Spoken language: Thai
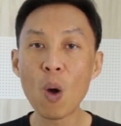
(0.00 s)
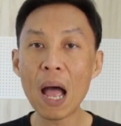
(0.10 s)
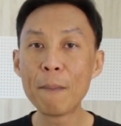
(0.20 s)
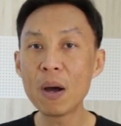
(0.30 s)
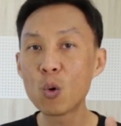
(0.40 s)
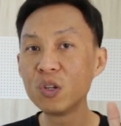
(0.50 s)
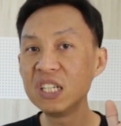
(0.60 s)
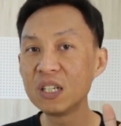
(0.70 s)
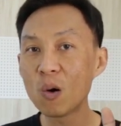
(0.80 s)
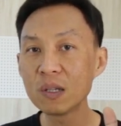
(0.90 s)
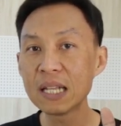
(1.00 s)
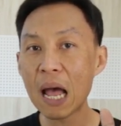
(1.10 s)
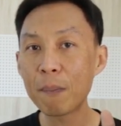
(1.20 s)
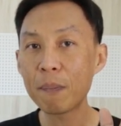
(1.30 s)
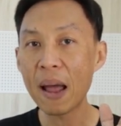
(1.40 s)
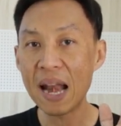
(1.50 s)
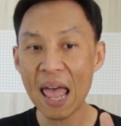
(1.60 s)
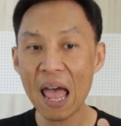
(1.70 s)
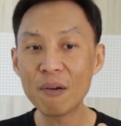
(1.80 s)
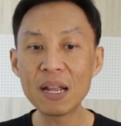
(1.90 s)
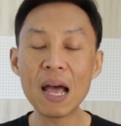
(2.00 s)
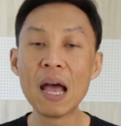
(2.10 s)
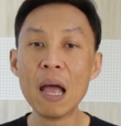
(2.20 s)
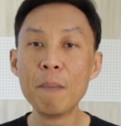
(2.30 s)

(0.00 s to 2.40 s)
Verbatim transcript: ว่าเมื่อคุณยิงโฆษณาไปแล้วเนี่ย